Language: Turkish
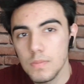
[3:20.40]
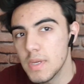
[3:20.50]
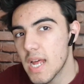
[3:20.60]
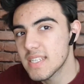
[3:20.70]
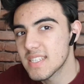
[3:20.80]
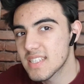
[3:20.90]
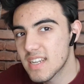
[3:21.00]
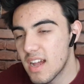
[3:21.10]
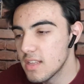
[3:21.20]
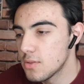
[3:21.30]
biraz
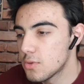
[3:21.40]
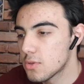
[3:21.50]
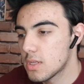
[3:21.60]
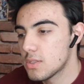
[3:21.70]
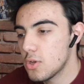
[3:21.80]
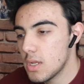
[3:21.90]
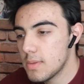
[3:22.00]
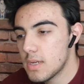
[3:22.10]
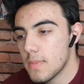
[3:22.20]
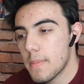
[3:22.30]
kalın durduklarını
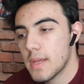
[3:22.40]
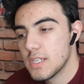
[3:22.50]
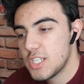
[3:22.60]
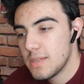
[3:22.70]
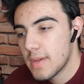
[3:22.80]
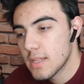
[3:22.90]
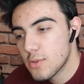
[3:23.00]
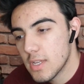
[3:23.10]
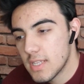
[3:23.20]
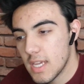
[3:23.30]
söyleyebilirim. Hemen JBL
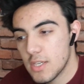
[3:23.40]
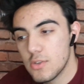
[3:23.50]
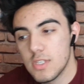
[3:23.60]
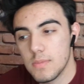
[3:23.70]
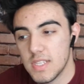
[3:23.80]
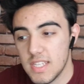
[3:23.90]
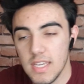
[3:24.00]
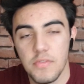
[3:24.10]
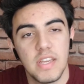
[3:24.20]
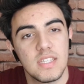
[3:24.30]
Tunetia 220
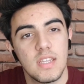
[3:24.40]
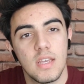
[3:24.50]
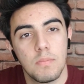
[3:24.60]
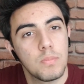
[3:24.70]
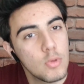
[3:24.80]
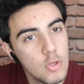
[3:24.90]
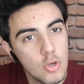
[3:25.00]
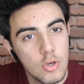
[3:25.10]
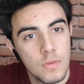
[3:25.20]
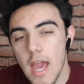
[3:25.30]
TVS diye
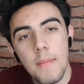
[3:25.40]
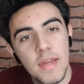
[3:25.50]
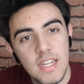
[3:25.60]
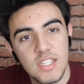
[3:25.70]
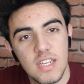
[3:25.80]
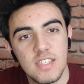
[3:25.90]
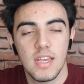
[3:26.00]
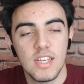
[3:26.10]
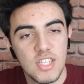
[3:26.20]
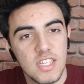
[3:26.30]
buluyor. Hemen
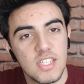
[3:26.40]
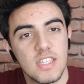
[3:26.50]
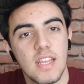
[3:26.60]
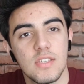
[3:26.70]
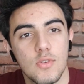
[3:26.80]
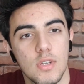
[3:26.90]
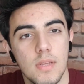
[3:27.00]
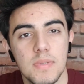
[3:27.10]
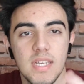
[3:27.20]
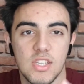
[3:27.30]
eşleşti. Eşleştikten sonra
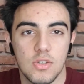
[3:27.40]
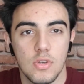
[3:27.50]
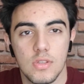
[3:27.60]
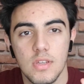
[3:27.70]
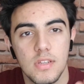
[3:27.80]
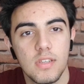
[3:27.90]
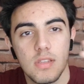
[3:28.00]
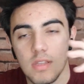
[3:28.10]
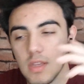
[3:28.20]
da bir ses çıkıyor. Dırıdıt